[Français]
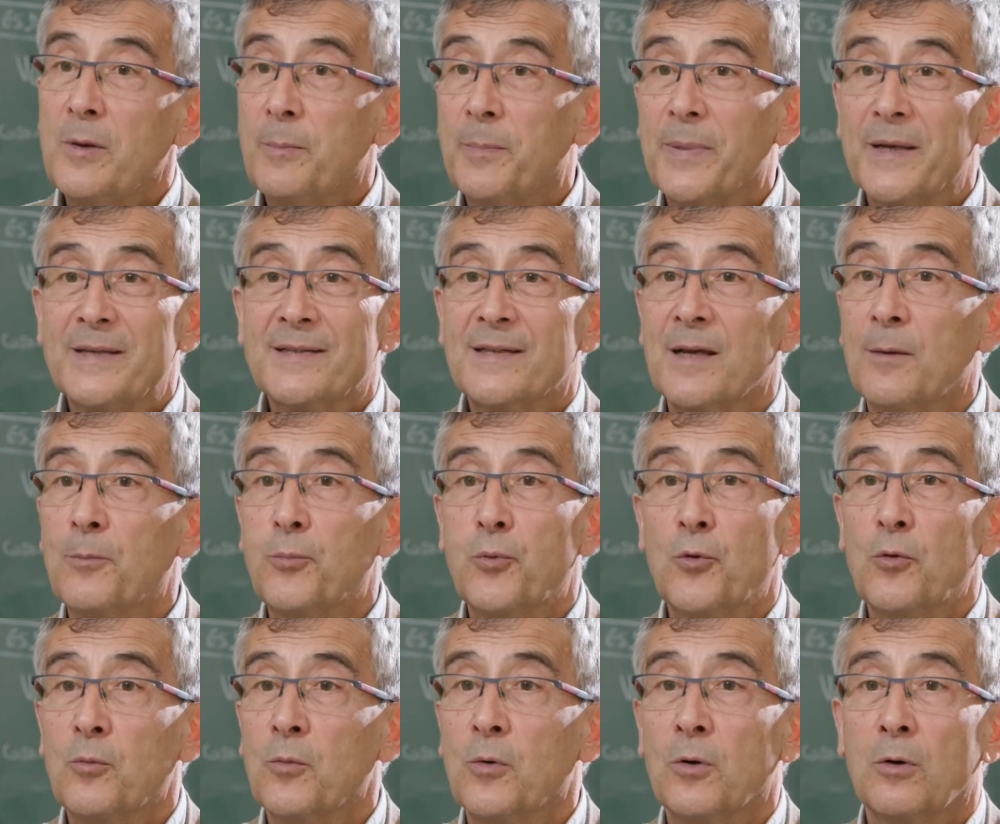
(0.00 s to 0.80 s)
n'est pas
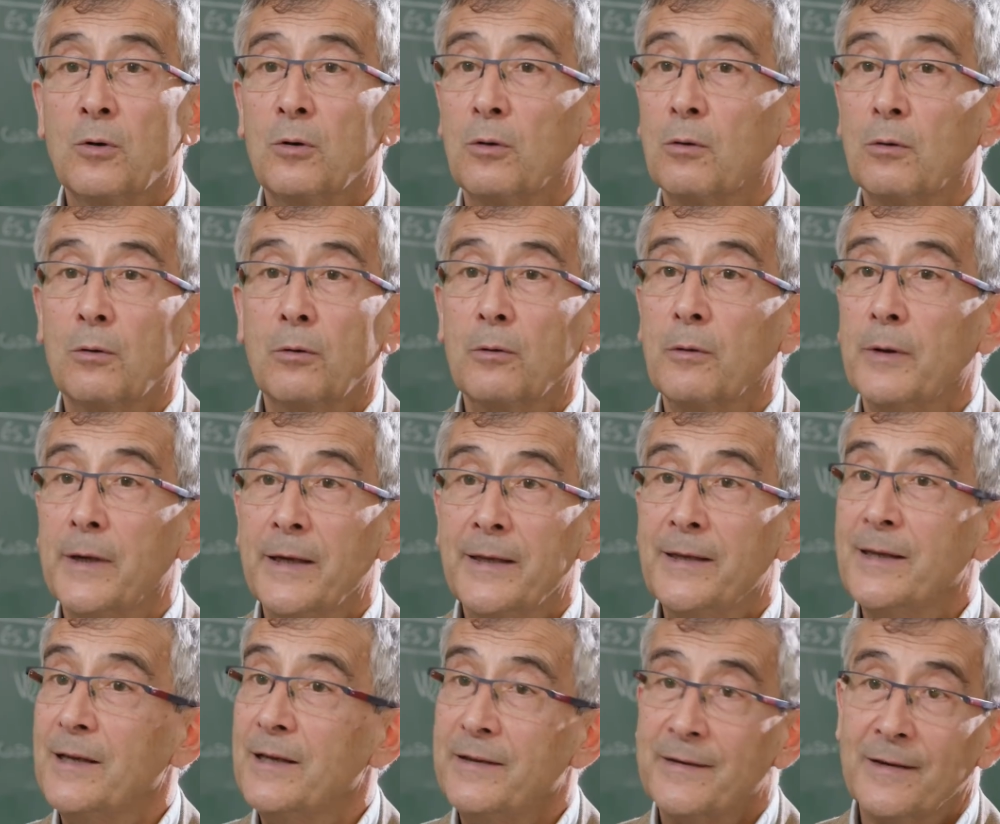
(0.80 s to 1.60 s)
simplement euh,
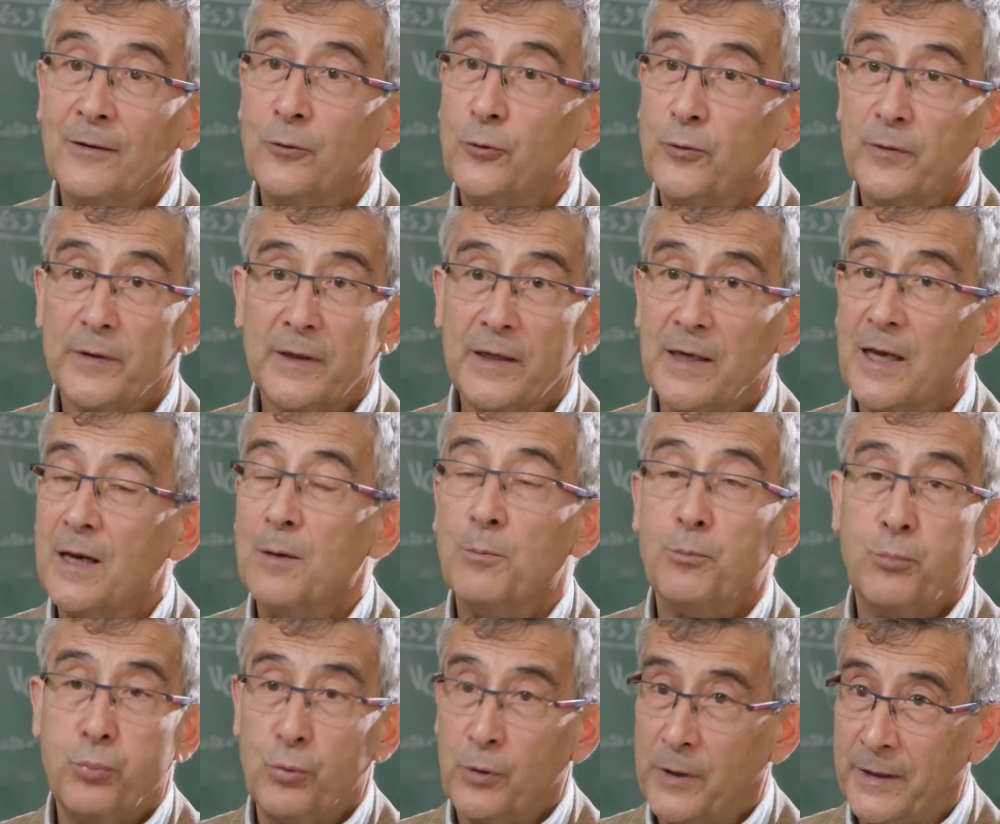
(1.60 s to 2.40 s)
aider les
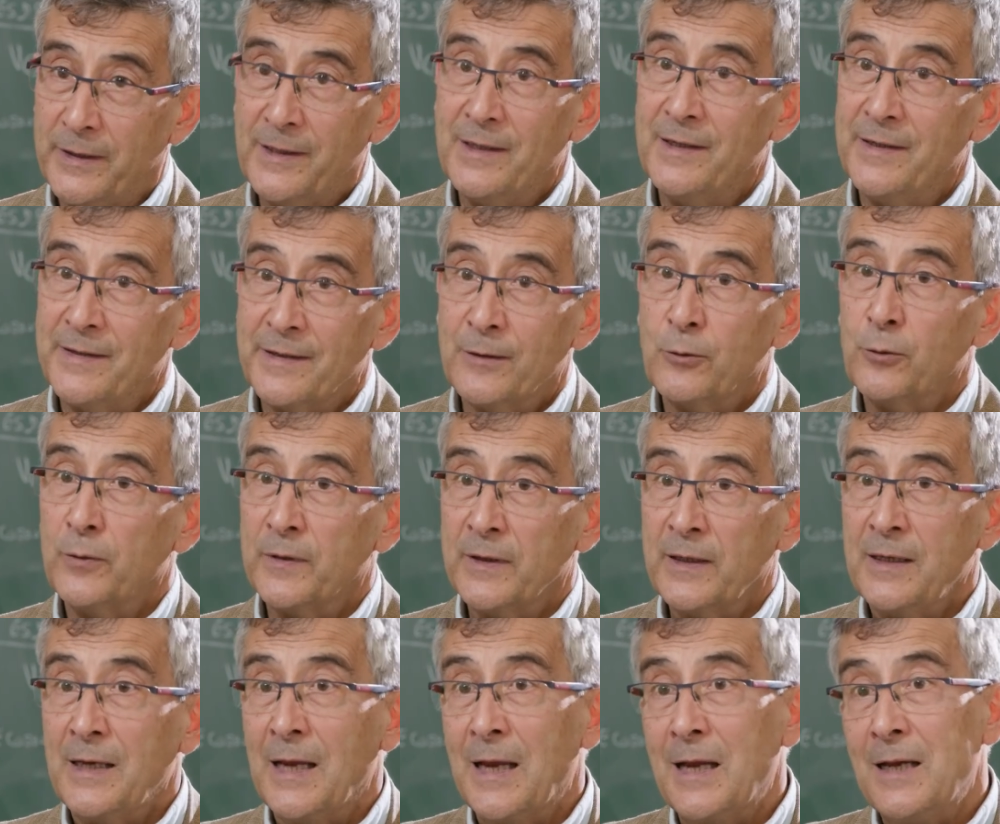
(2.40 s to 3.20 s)
industriels pour aider les
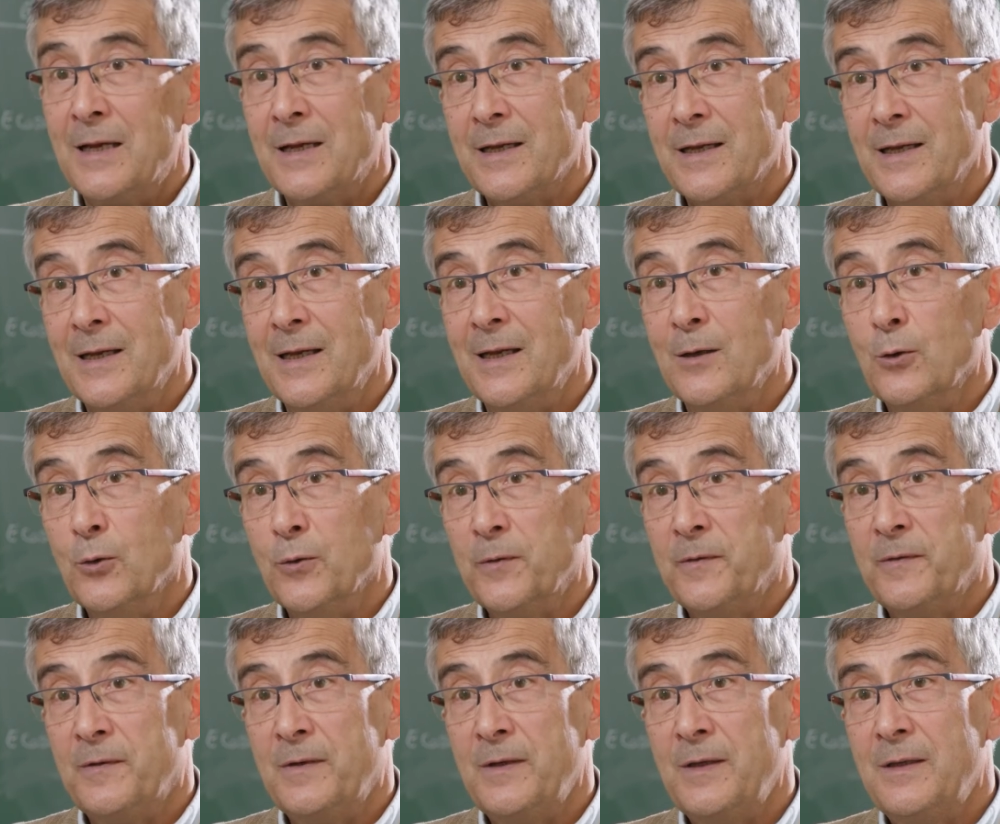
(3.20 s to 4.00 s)
industriels, il est
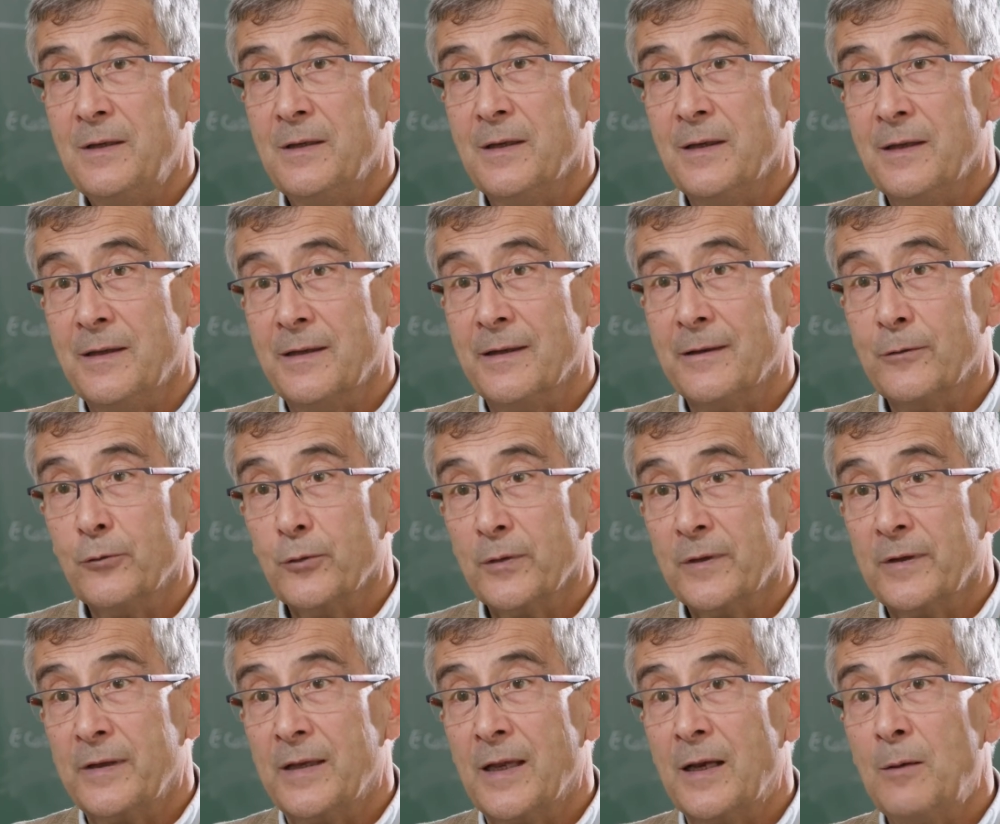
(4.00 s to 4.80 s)
aussi d'aider les
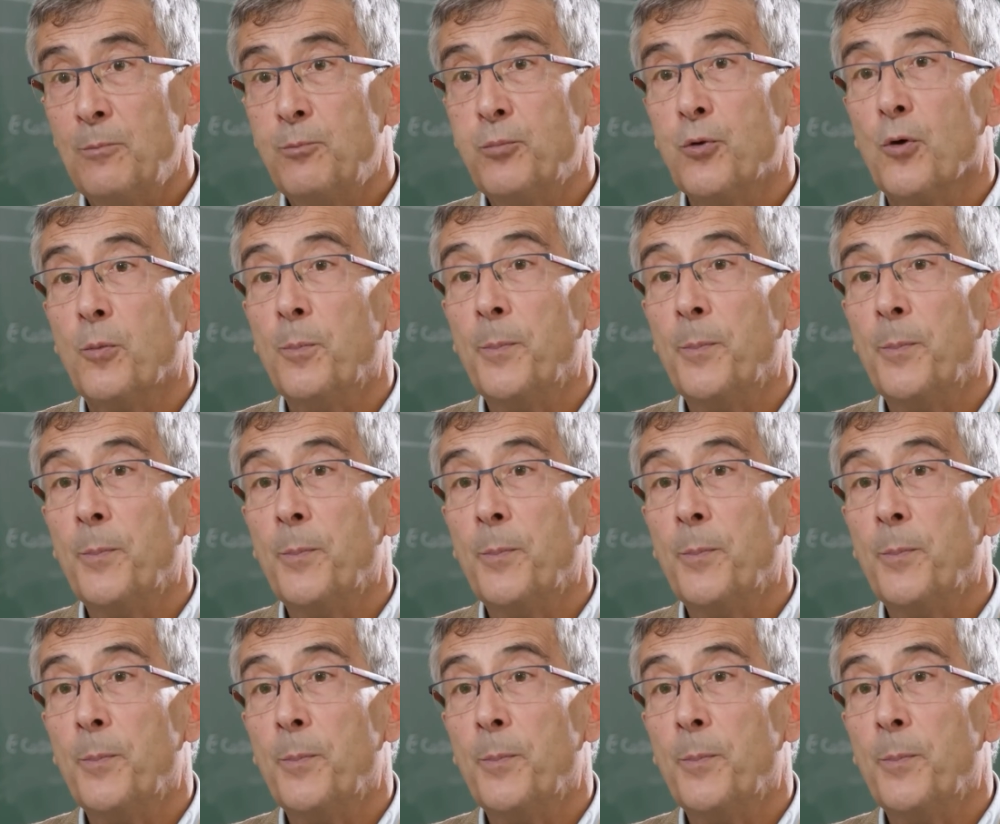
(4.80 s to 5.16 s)
industriels pour